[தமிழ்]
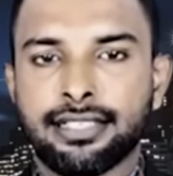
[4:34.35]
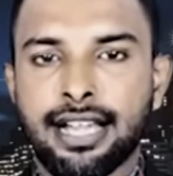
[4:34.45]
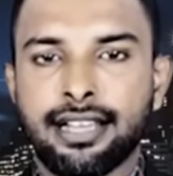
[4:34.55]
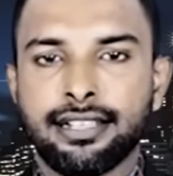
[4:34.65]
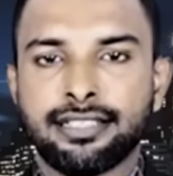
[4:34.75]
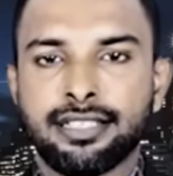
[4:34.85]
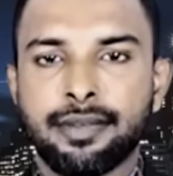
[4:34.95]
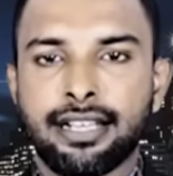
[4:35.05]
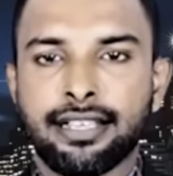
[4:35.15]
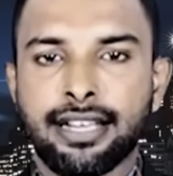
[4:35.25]
யார்
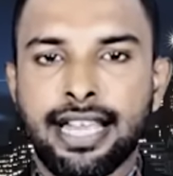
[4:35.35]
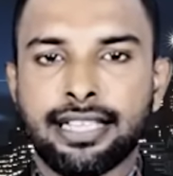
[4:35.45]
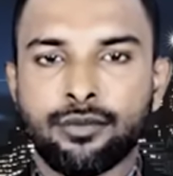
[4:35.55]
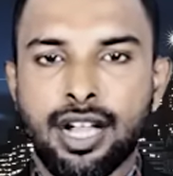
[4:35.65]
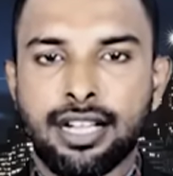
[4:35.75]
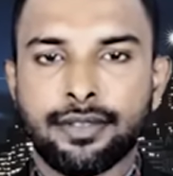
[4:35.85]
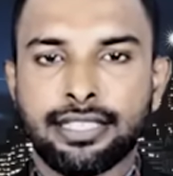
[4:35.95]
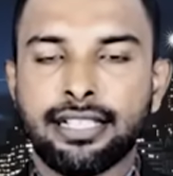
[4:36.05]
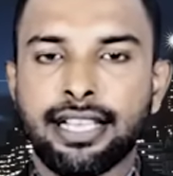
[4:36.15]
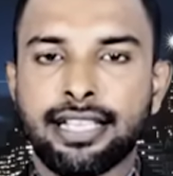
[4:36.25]
நிஜமான ஈரானிய
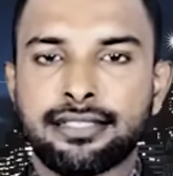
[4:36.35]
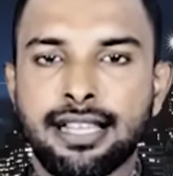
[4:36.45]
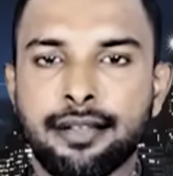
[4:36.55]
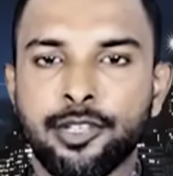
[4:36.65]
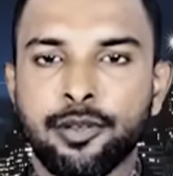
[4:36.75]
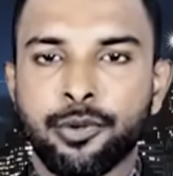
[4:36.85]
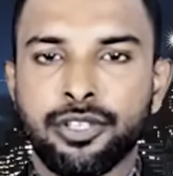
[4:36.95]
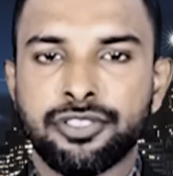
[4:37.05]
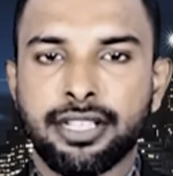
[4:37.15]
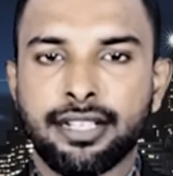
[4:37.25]
ராணுவத்தின் இஸ்லாமிய
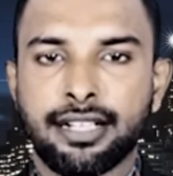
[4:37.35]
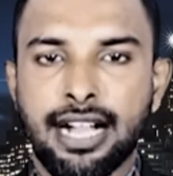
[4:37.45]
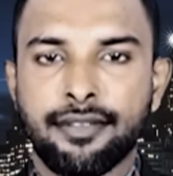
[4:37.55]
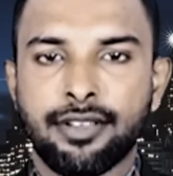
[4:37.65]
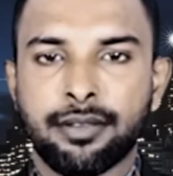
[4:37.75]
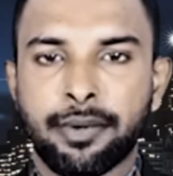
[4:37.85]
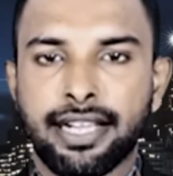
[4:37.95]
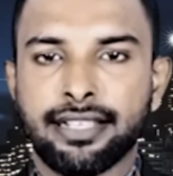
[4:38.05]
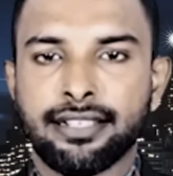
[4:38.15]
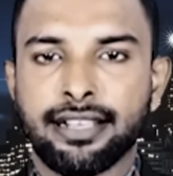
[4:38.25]
புரட்சிகர காவல்
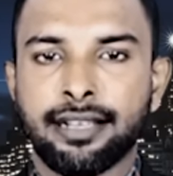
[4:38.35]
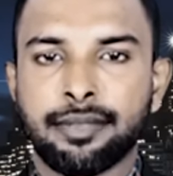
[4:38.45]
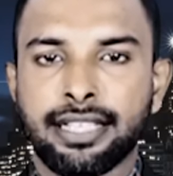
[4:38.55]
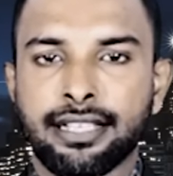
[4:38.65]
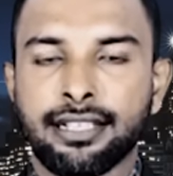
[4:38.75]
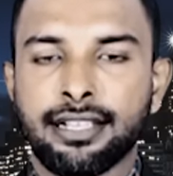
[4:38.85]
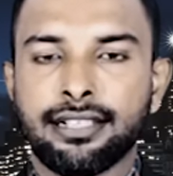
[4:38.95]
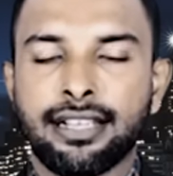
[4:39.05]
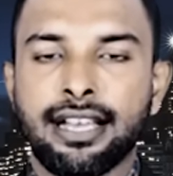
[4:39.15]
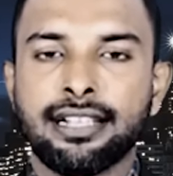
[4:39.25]
படையினர் என்பதை
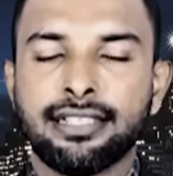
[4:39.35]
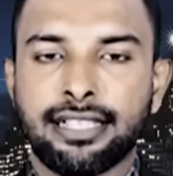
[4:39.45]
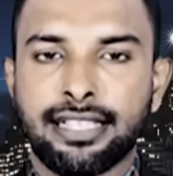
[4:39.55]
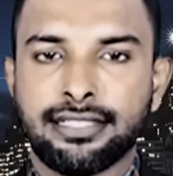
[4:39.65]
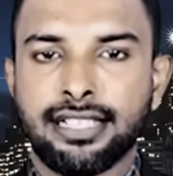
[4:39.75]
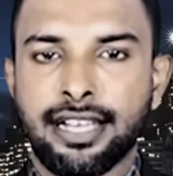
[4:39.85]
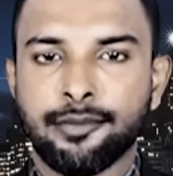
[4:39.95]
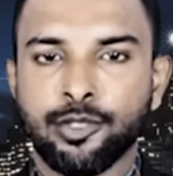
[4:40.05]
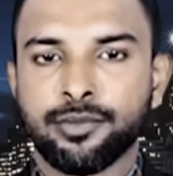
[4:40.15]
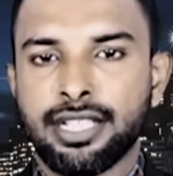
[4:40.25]
நாங்கள் நன்கு
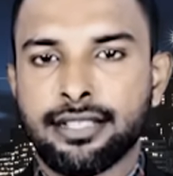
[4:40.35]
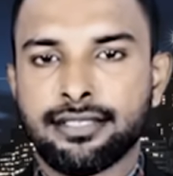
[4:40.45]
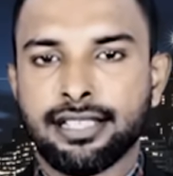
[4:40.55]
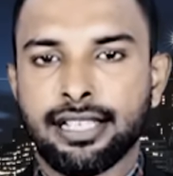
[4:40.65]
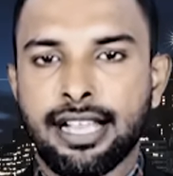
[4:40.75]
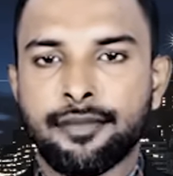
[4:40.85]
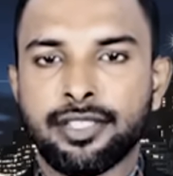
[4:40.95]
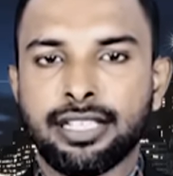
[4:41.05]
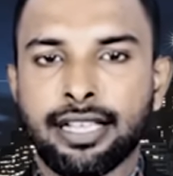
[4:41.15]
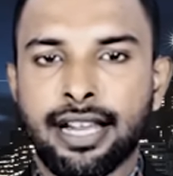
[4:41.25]
அறிவோம்
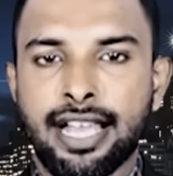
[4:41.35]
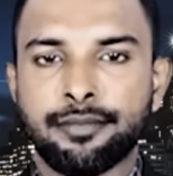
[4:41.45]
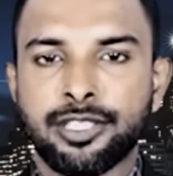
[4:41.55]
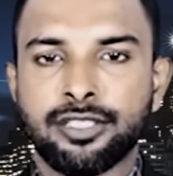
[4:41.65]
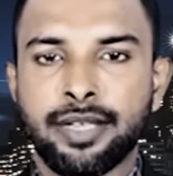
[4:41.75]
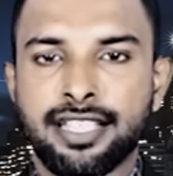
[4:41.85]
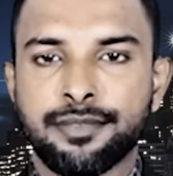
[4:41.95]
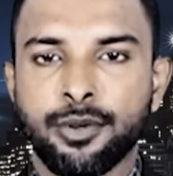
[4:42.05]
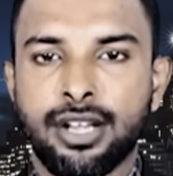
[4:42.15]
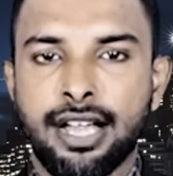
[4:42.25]
சிரியாவின் ஈரான் மற்றும்
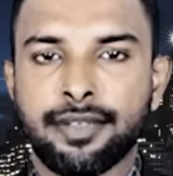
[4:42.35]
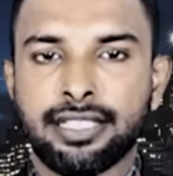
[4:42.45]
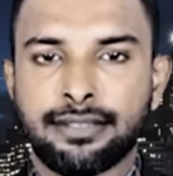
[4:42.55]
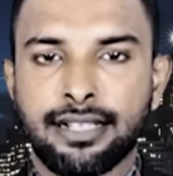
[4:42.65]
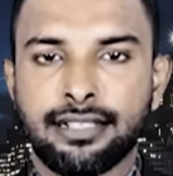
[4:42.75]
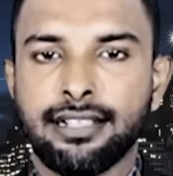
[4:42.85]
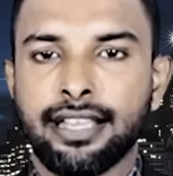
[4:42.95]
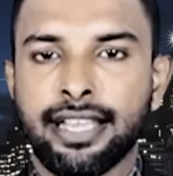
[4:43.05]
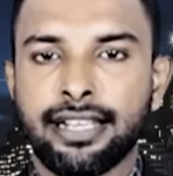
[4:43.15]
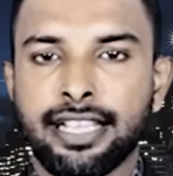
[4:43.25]
ஹெஸ்போல்லாவின் திறன்கள்
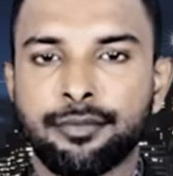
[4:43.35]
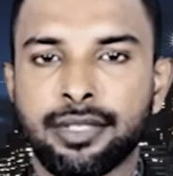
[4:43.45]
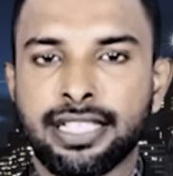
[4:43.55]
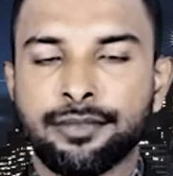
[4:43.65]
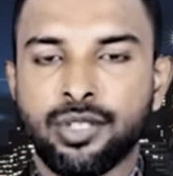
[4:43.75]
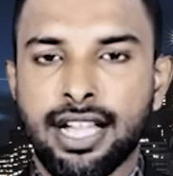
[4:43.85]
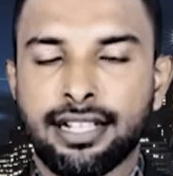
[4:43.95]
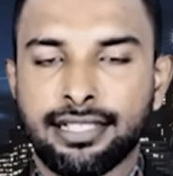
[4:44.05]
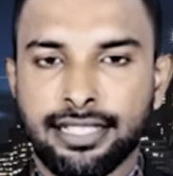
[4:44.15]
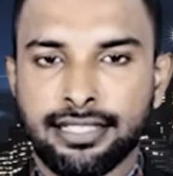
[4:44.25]
என்ன என்பதையும்
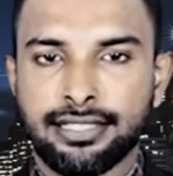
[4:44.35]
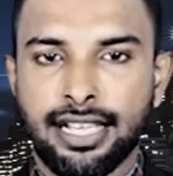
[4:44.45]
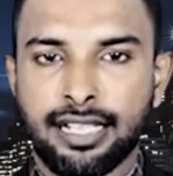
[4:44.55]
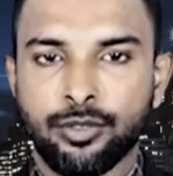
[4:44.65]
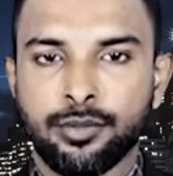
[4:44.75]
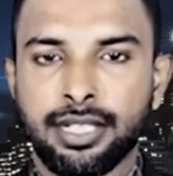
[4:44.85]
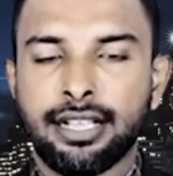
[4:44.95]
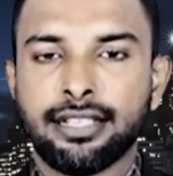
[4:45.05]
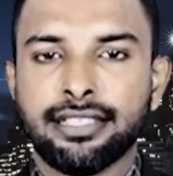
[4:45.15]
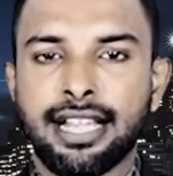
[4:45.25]
நாங்கள் நன்கு அறிவோம்
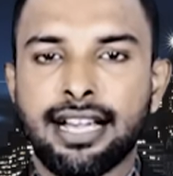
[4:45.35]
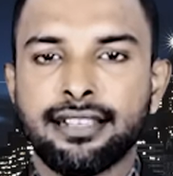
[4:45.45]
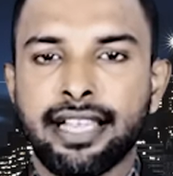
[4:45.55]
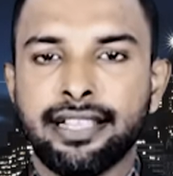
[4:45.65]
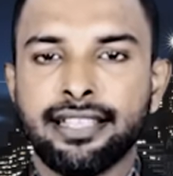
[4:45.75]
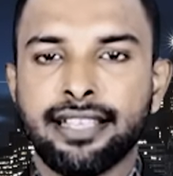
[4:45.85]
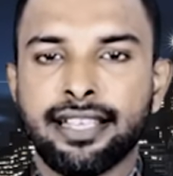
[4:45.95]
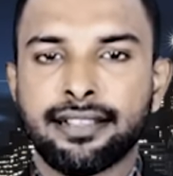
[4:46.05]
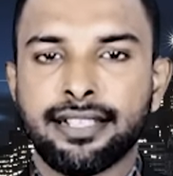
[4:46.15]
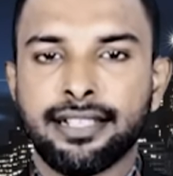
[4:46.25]
யார் எந்த
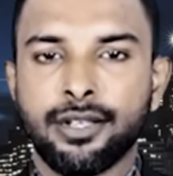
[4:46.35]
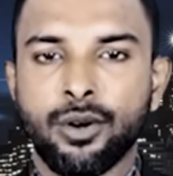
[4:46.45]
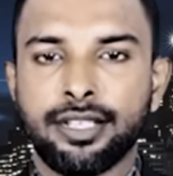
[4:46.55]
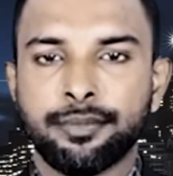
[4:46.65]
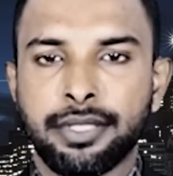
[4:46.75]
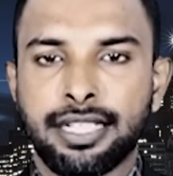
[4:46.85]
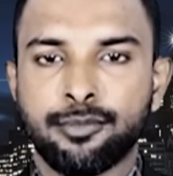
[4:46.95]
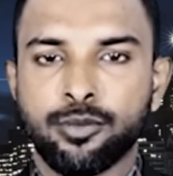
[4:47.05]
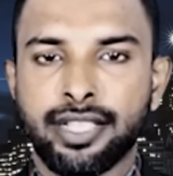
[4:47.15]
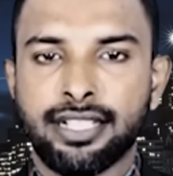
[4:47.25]
நேரத்தில் கோலன்
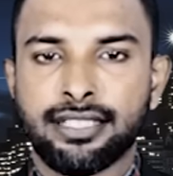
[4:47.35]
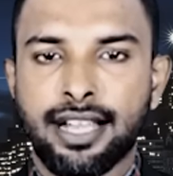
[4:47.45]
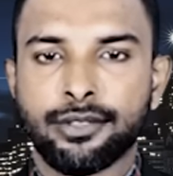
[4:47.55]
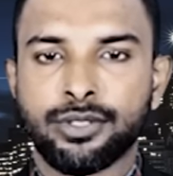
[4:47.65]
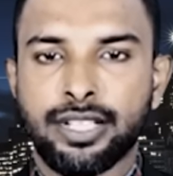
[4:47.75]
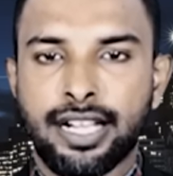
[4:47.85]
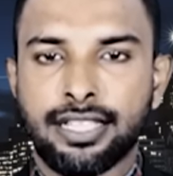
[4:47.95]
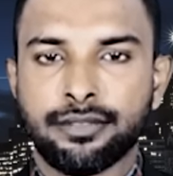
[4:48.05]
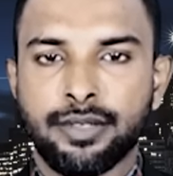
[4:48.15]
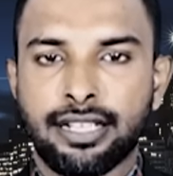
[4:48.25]
பீடபூமியில் தாக்குதல்
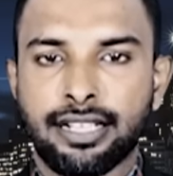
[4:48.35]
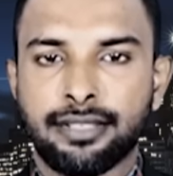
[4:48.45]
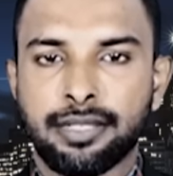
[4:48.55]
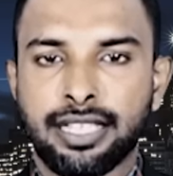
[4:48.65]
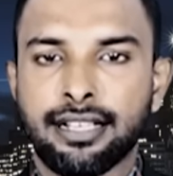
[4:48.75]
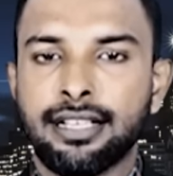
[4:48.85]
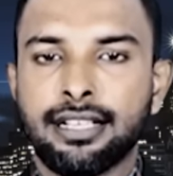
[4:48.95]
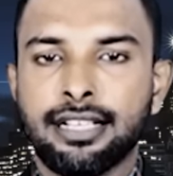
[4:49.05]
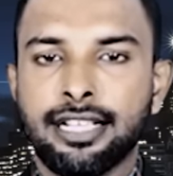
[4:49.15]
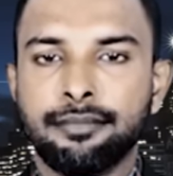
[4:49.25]
நடத்துவார்கள் என்பதில்
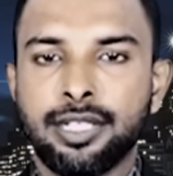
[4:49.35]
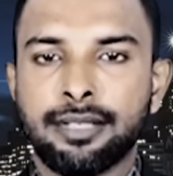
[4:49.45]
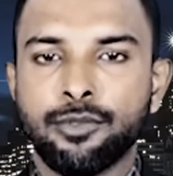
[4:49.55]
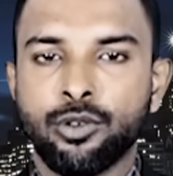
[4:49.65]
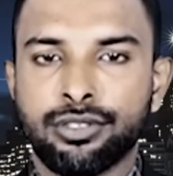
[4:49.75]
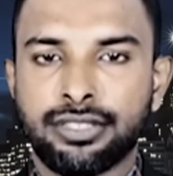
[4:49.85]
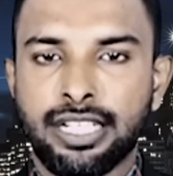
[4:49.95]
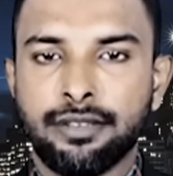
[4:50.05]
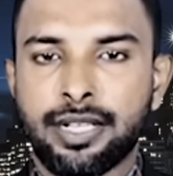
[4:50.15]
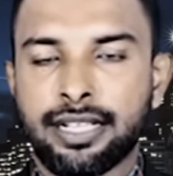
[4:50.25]
எம்மிடம் ஒரு
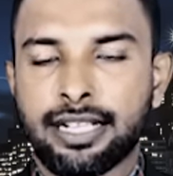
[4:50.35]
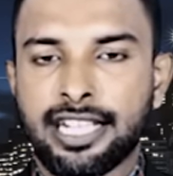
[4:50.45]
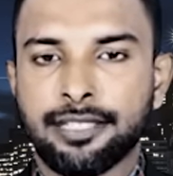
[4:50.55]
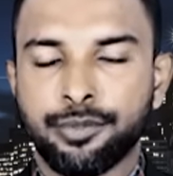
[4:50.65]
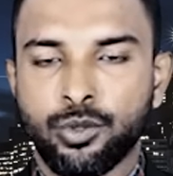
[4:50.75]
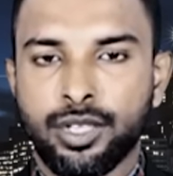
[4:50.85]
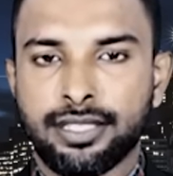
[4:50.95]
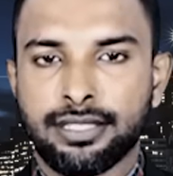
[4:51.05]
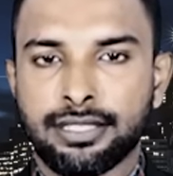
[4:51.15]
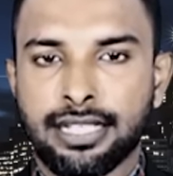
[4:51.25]
தெளிவான கணிப்பு
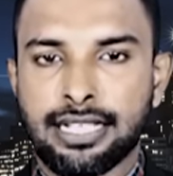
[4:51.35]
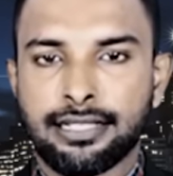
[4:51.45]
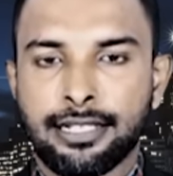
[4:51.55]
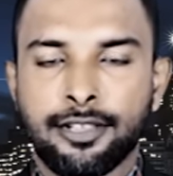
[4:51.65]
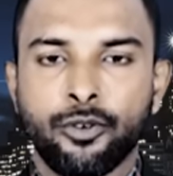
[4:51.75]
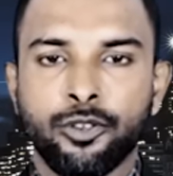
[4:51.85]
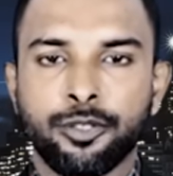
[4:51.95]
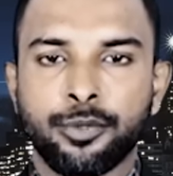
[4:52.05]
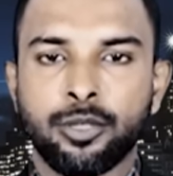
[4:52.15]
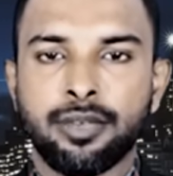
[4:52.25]
உள்ளது என்றார்
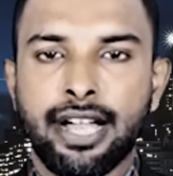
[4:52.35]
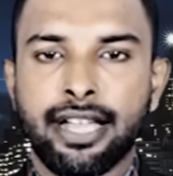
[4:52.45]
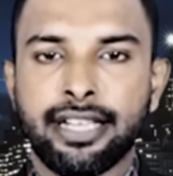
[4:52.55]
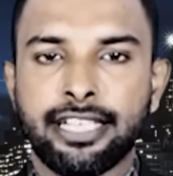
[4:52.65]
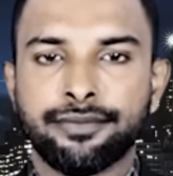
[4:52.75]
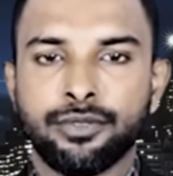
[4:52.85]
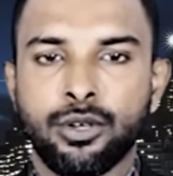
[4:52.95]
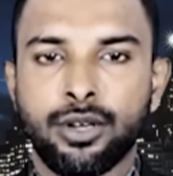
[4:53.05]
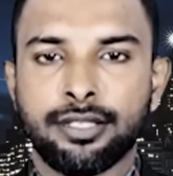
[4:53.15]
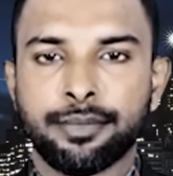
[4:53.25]
ஒருபுறம் ஐடிஎஃப்
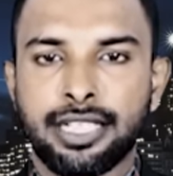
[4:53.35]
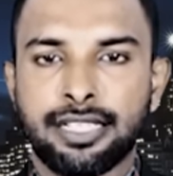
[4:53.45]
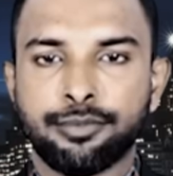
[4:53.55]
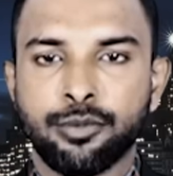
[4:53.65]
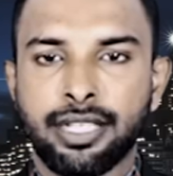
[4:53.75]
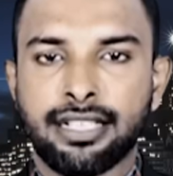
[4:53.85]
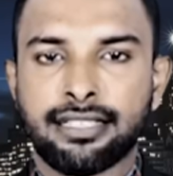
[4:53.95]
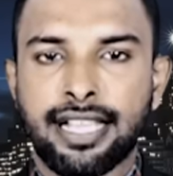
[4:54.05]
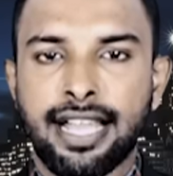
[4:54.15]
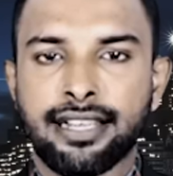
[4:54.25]
கோலன்
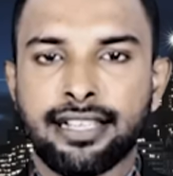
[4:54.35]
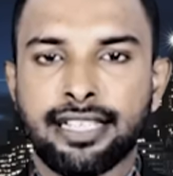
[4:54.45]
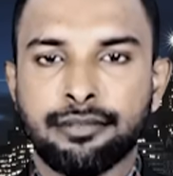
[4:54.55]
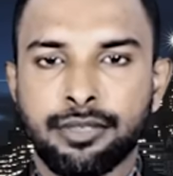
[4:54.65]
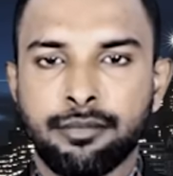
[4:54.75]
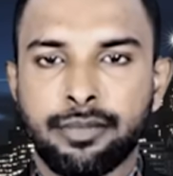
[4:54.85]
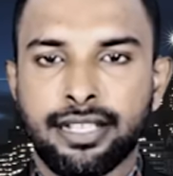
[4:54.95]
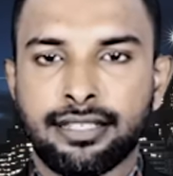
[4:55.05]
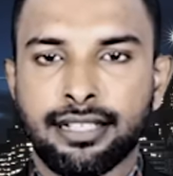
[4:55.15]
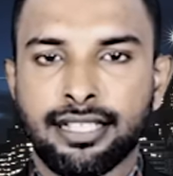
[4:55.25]
பீடபூமியில் தயார் நிலையை
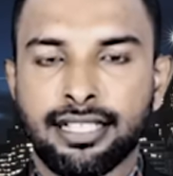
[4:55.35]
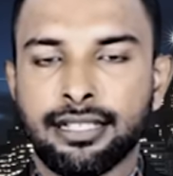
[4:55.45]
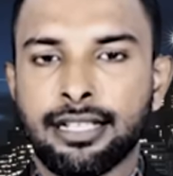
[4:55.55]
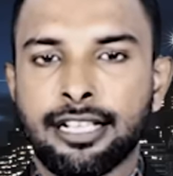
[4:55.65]
மேம்படுத்துகிறது